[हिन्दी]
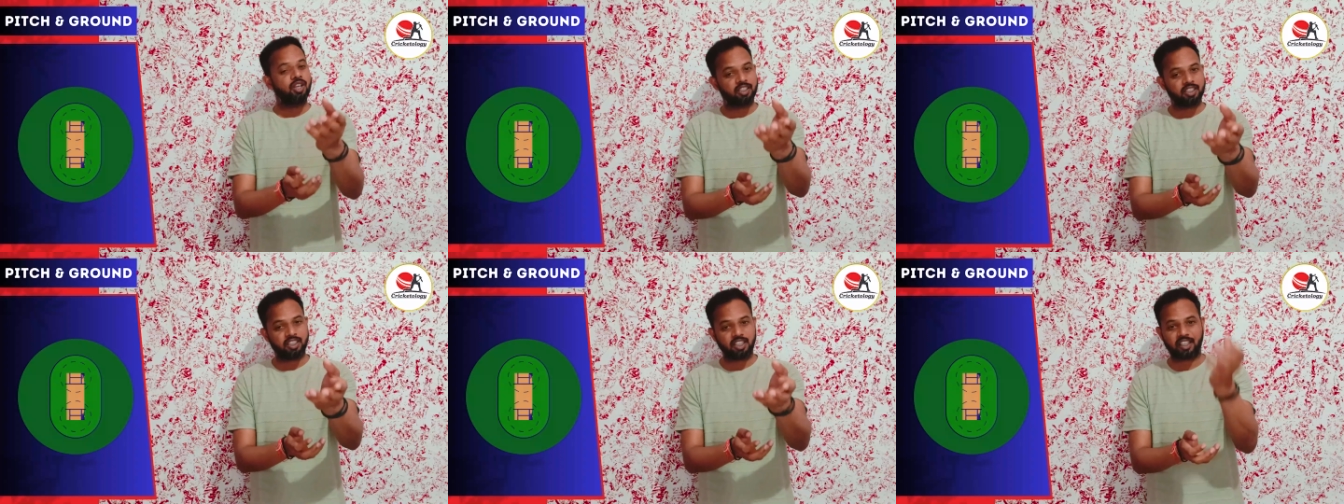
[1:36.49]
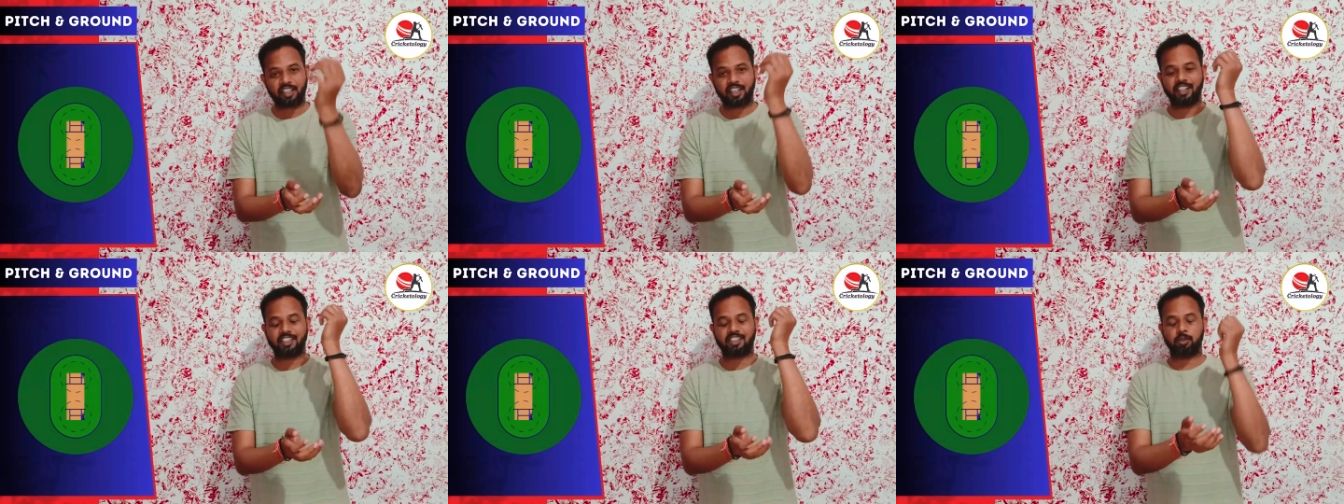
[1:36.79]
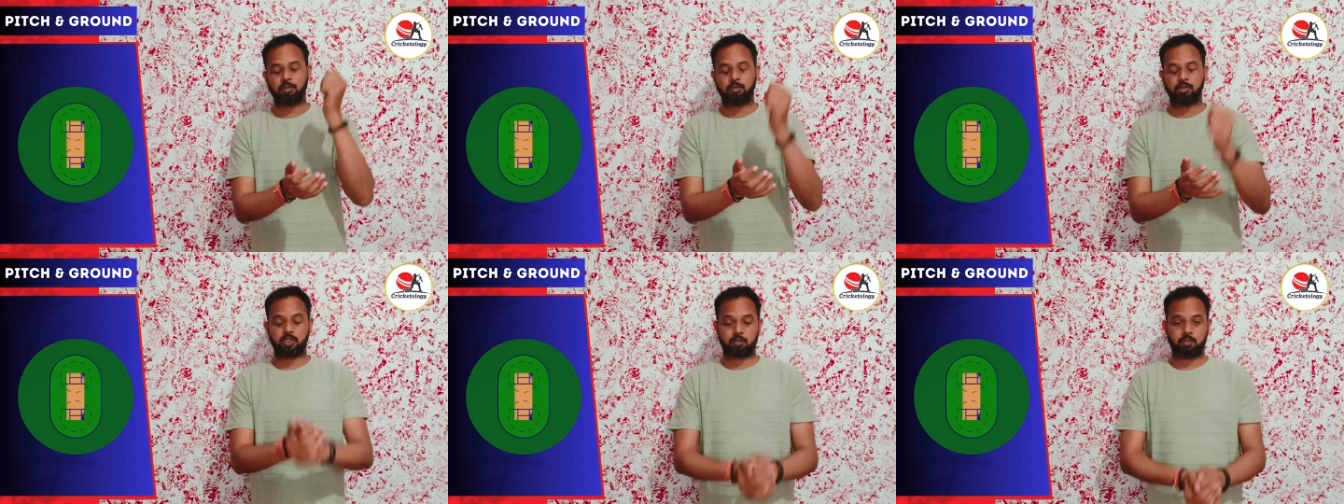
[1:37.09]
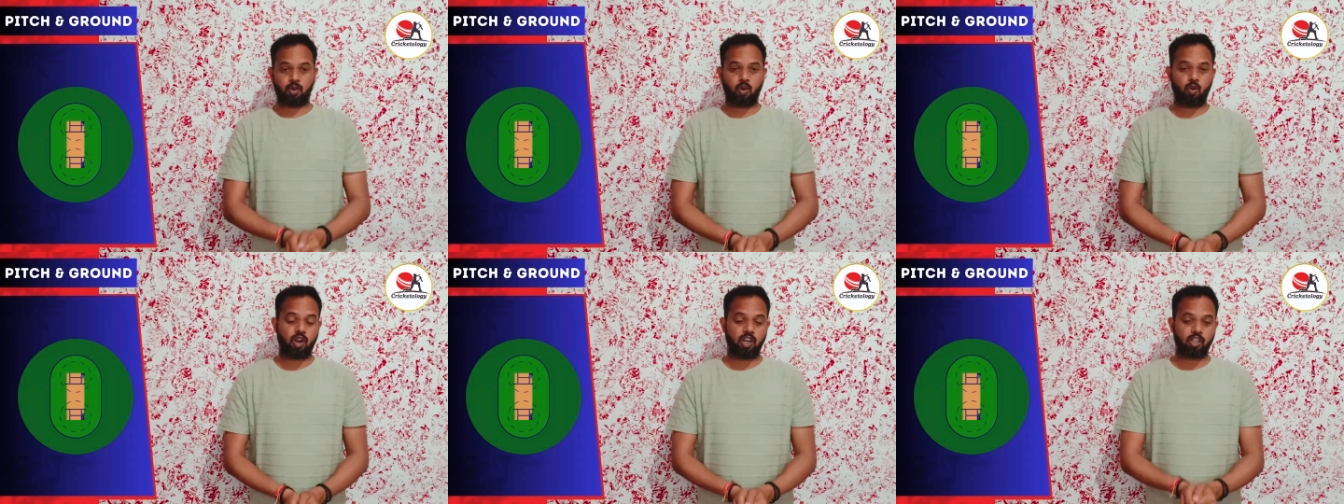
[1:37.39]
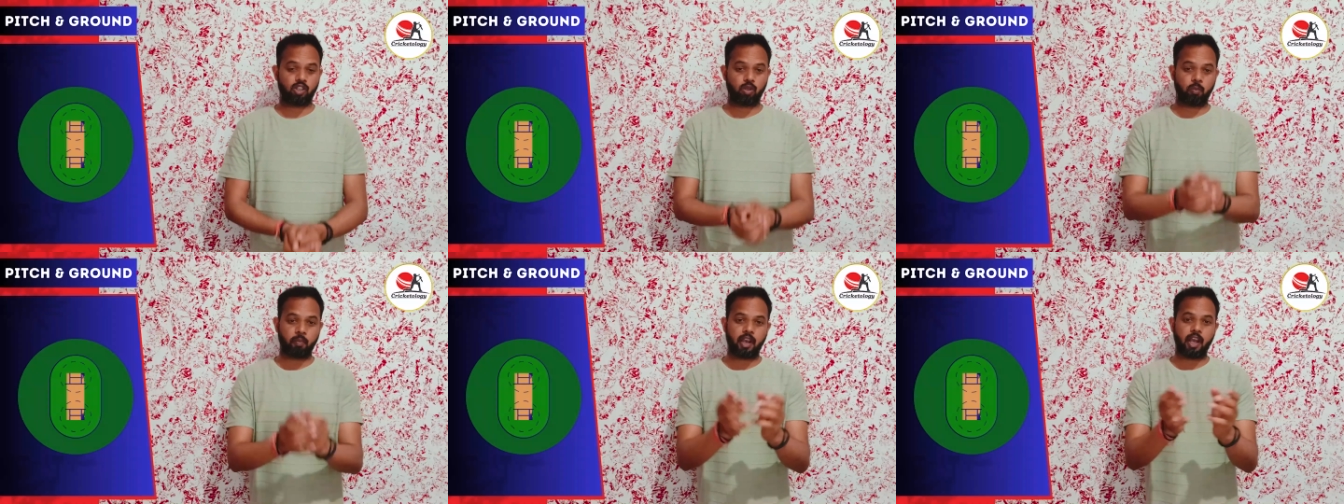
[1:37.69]
कि कैसे पिच पे होगा
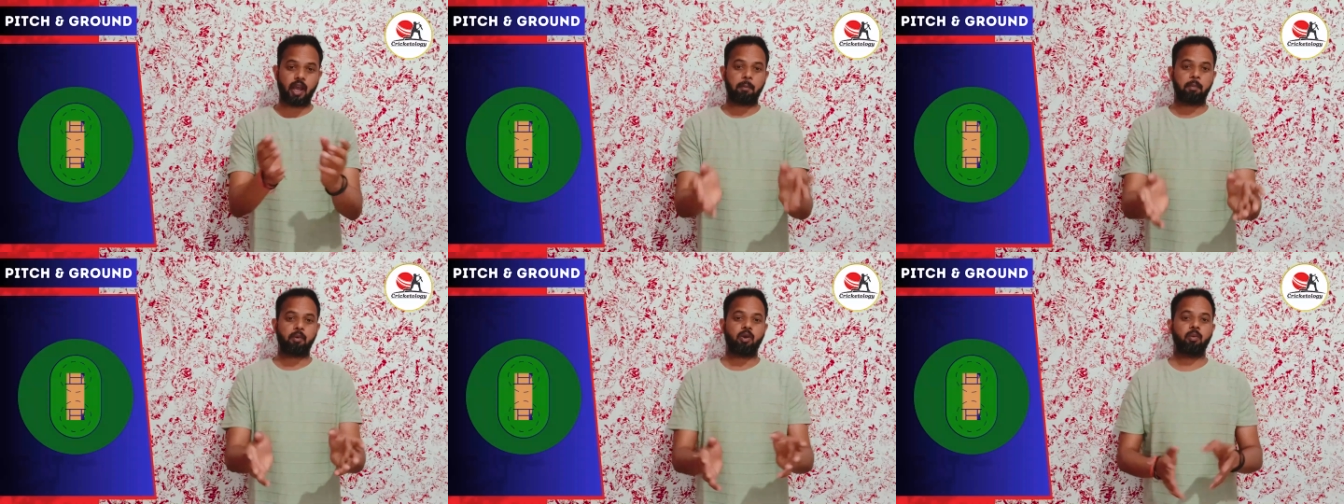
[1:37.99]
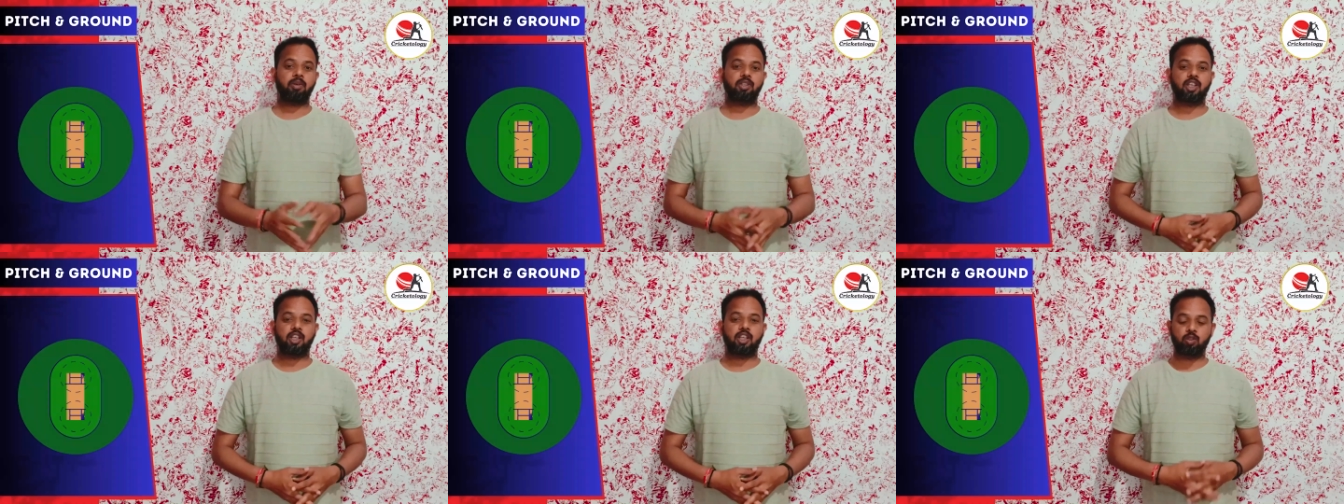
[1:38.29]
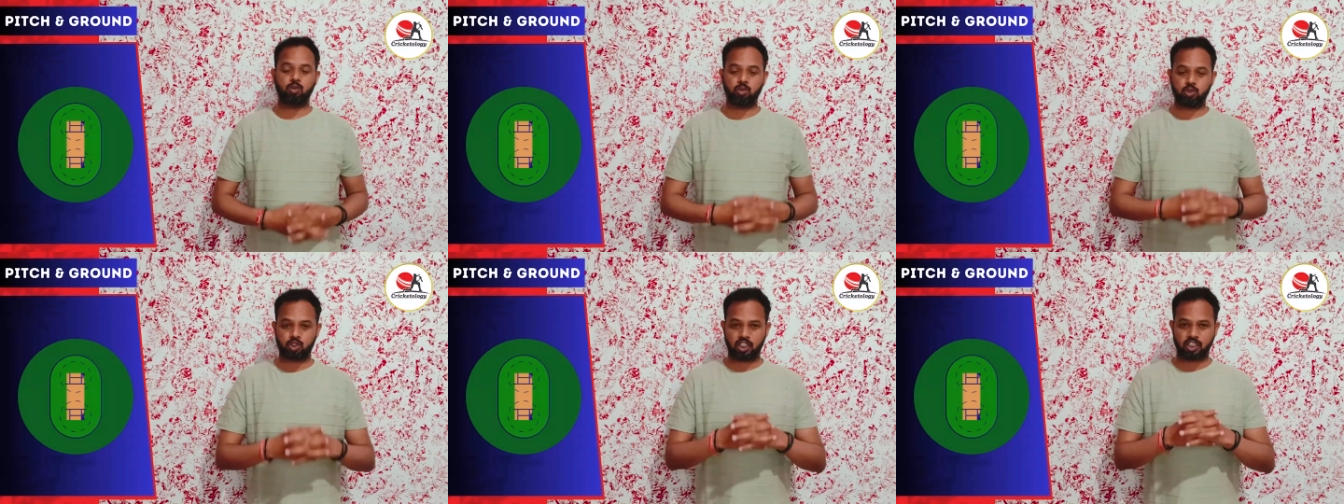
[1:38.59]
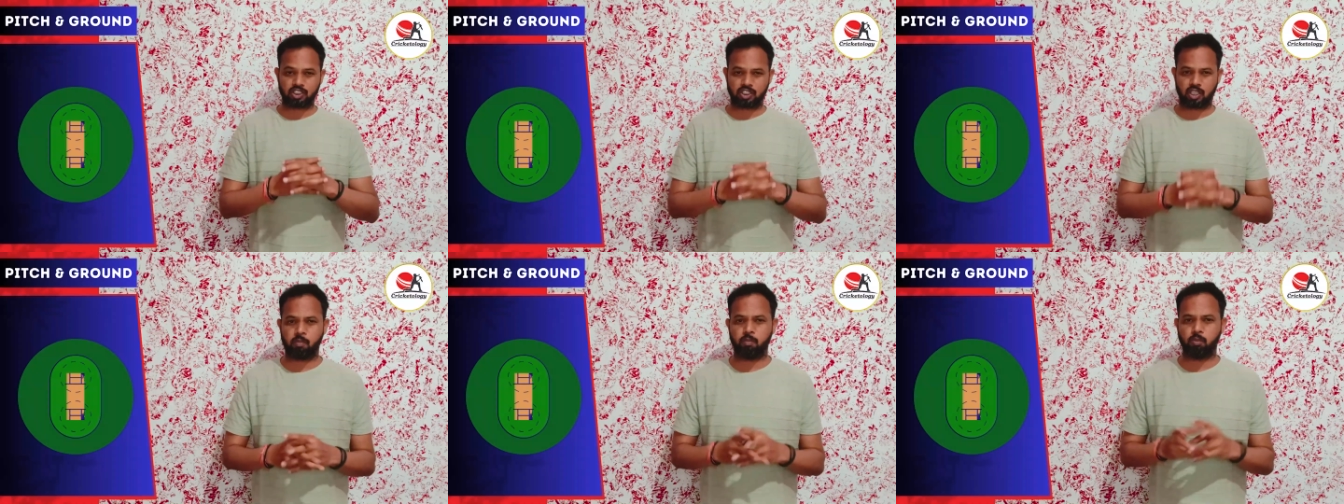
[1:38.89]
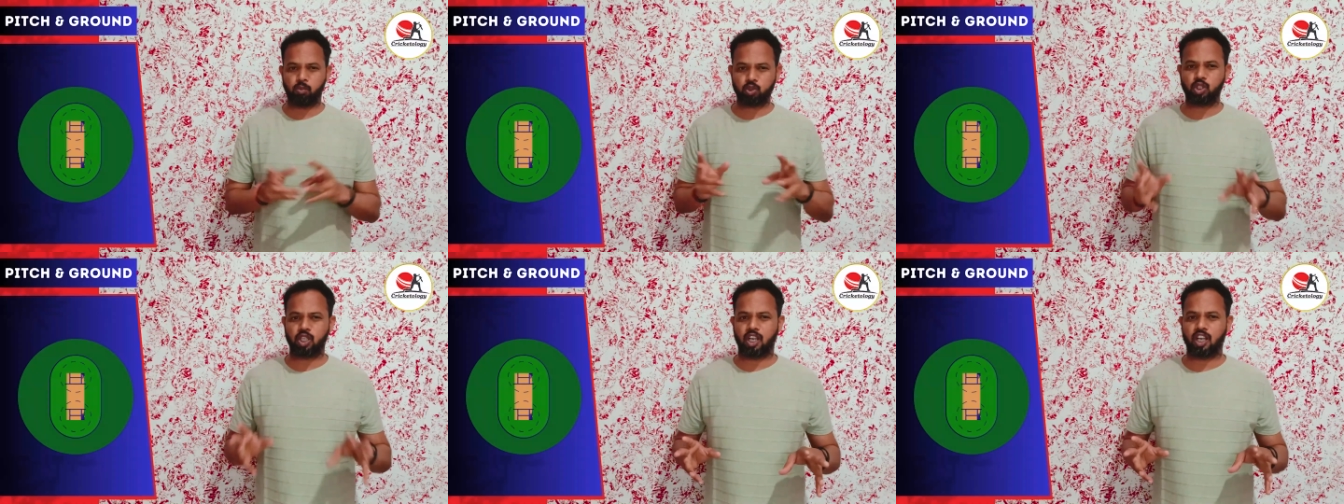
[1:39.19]
तो मैं आपको बता दूं जैसा
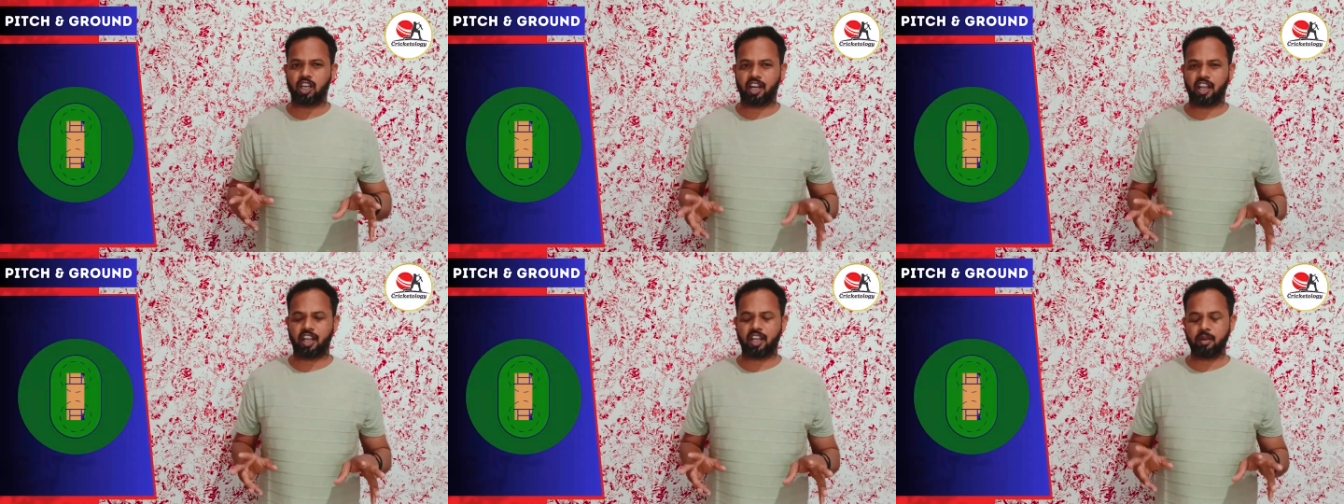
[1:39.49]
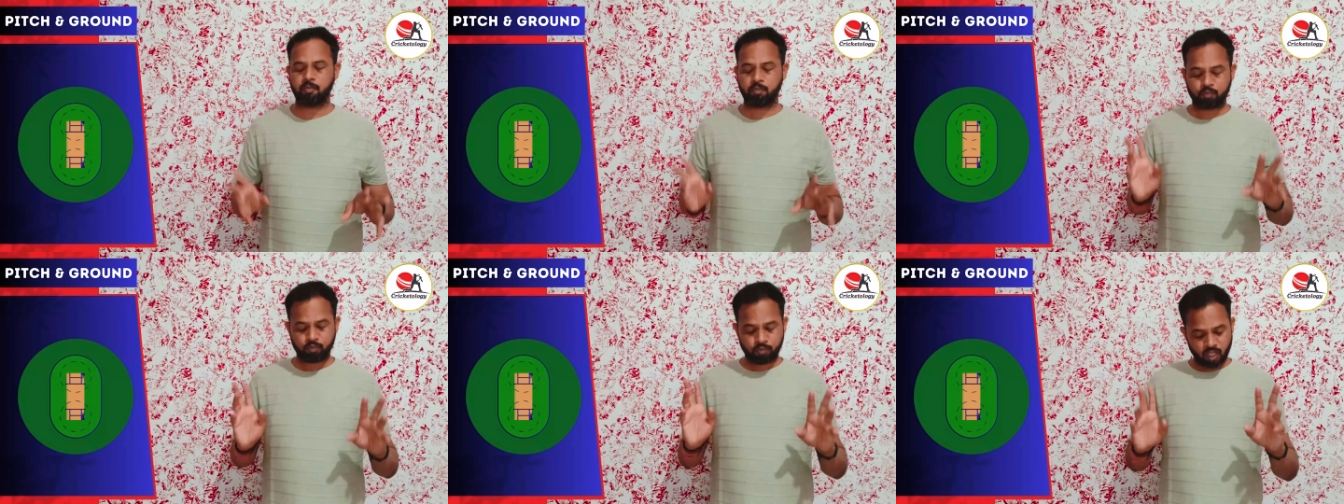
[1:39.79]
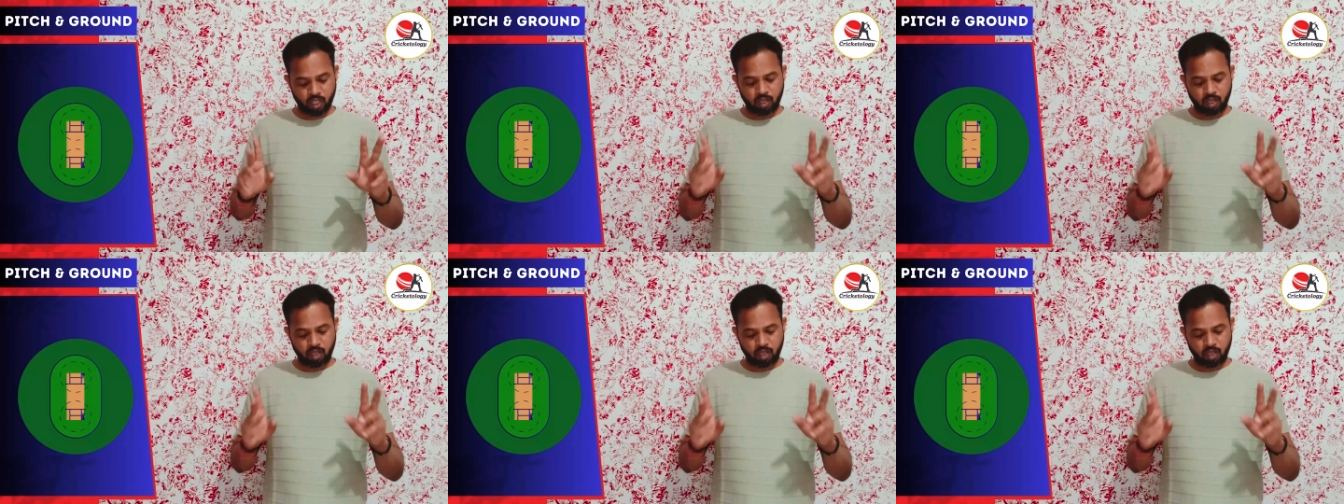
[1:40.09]
मुझे लग रहा है